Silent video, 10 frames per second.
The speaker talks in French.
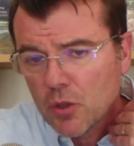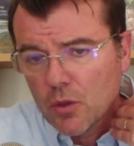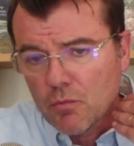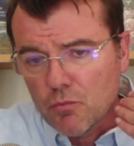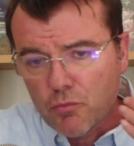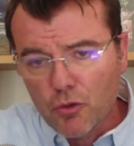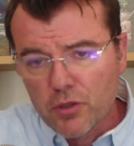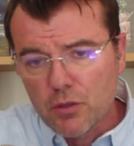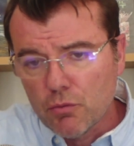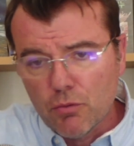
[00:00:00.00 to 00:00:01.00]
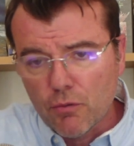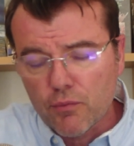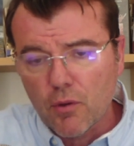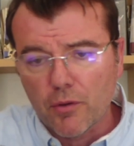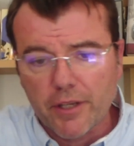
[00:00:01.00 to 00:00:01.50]
une multitude de
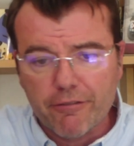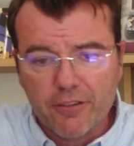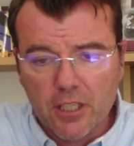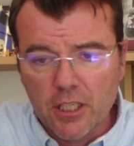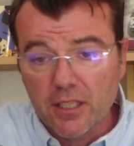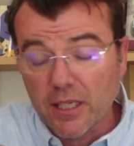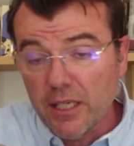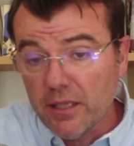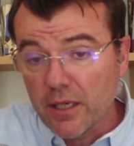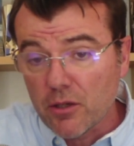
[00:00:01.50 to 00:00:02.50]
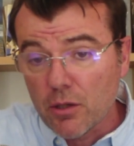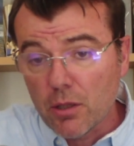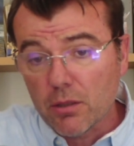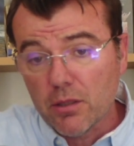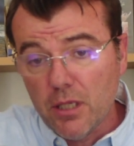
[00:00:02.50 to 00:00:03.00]
fois en Afrique et
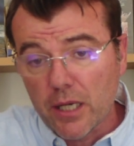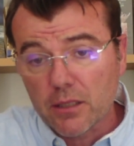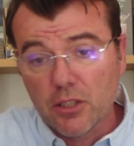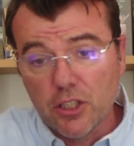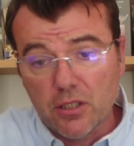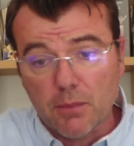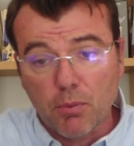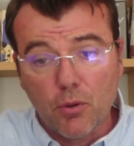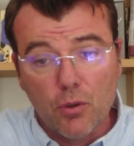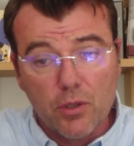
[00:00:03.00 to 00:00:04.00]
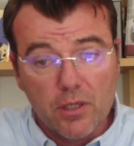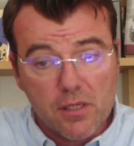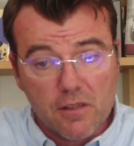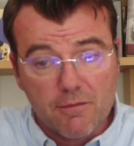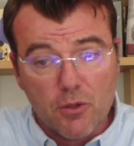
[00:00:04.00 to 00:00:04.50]
d'ailleurs, il a quitté
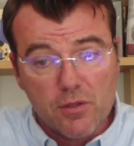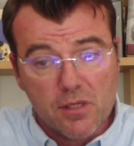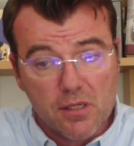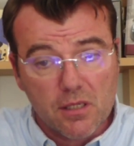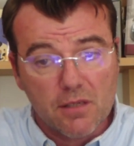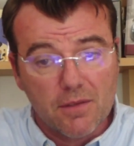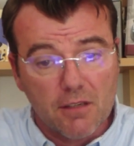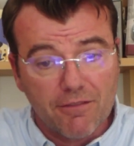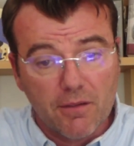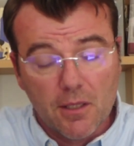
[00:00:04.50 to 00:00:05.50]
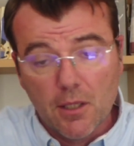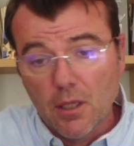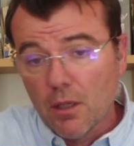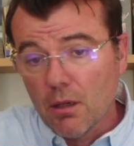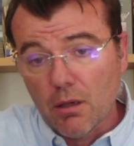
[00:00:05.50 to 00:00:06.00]
progressivement ses activités
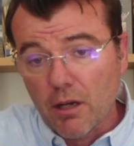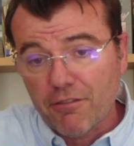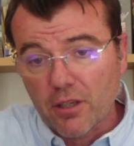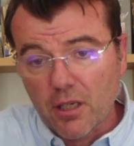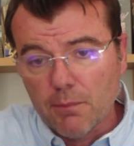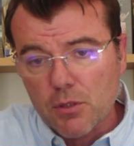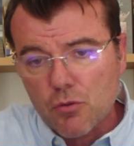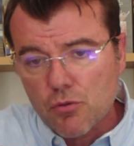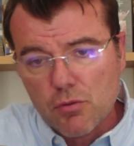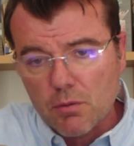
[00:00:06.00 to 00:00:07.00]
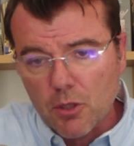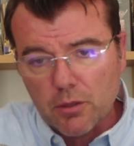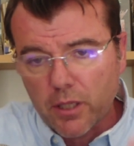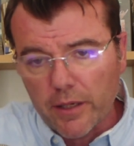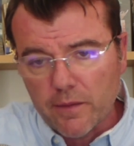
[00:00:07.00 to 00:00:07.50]
euh, africaines parce que justement,
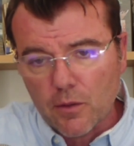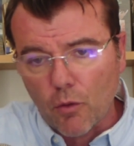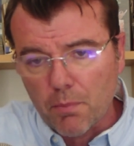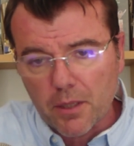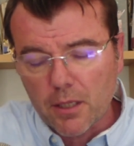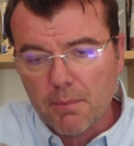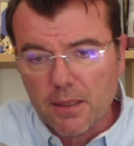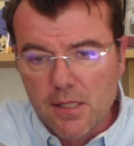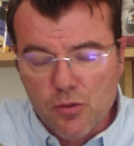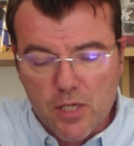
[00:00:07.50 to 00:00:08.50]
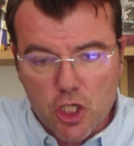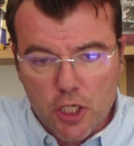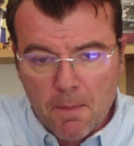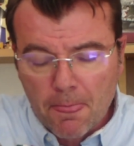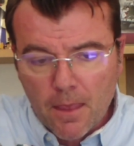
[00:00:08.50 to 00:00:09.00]
il a été repéré par des ONG.
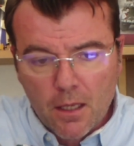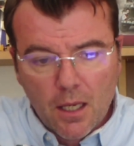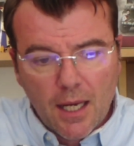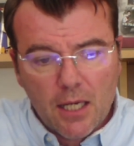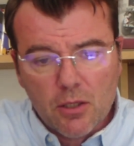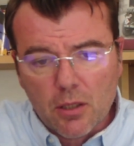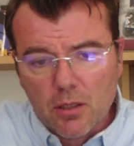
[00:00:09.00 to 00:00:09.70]
Alors,